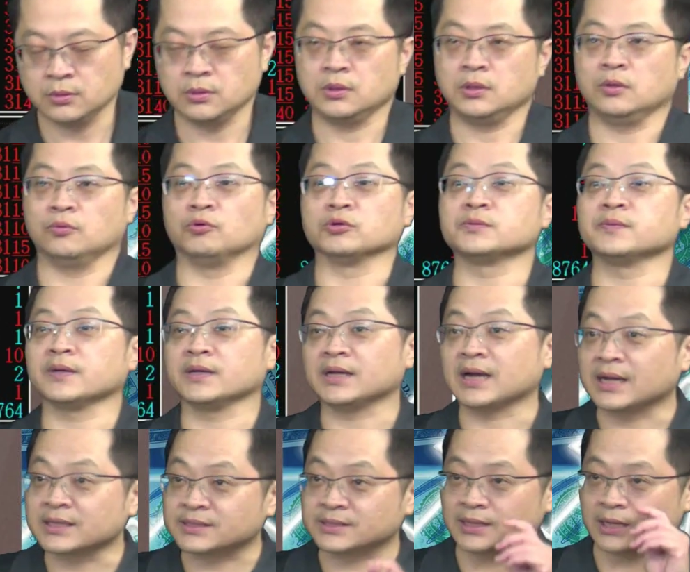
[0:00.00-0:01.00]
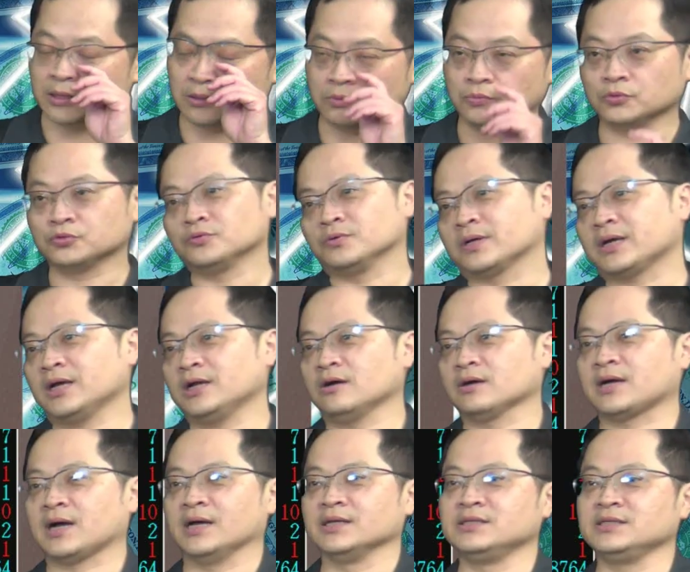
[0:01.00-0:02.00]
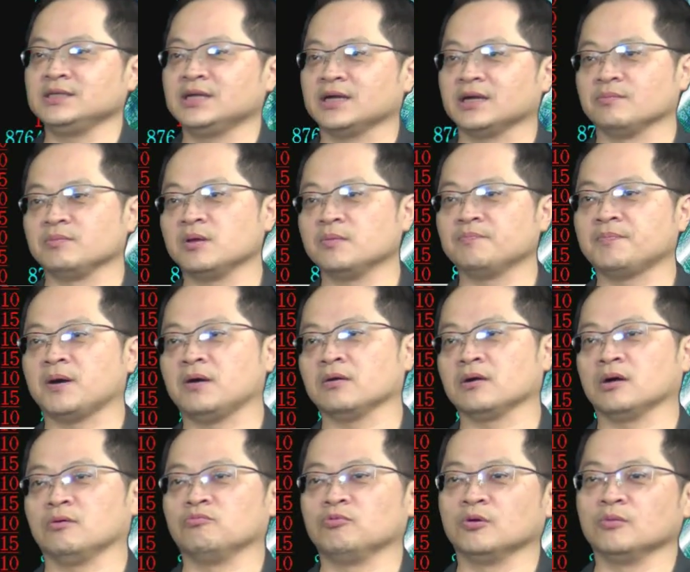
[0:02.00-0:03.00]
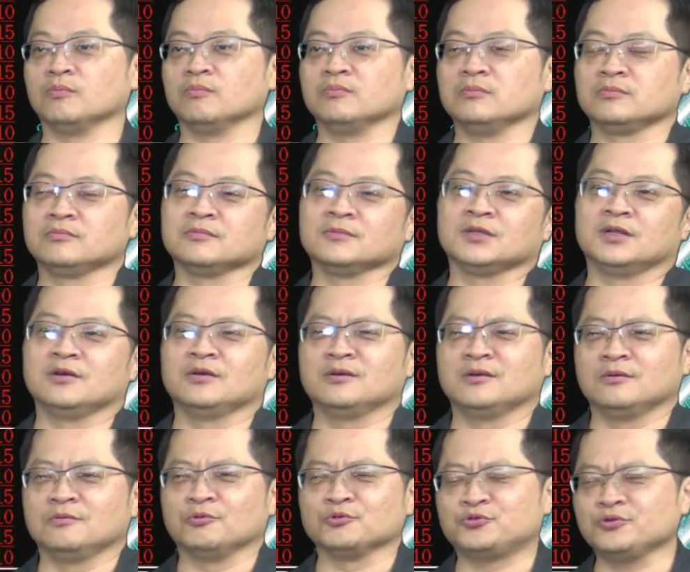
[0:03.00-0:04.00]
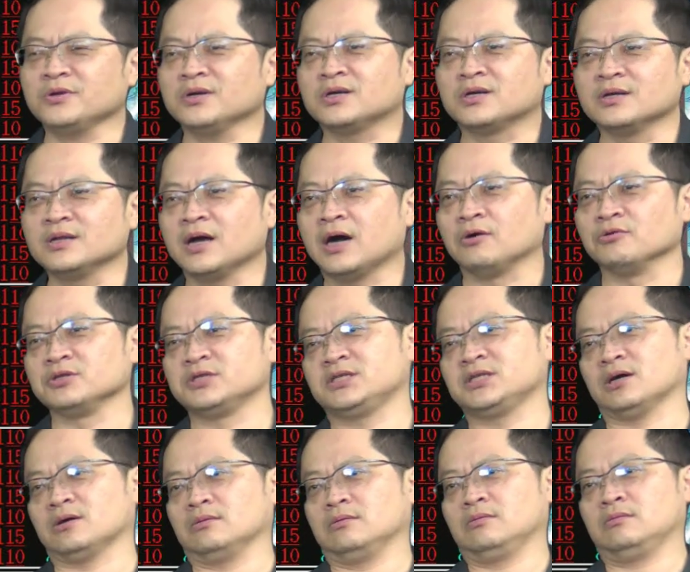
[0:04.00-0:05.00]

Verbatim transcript: 我是不是跟大家讲？我说我看到凯基那两篇报告，我我觉得很好笑。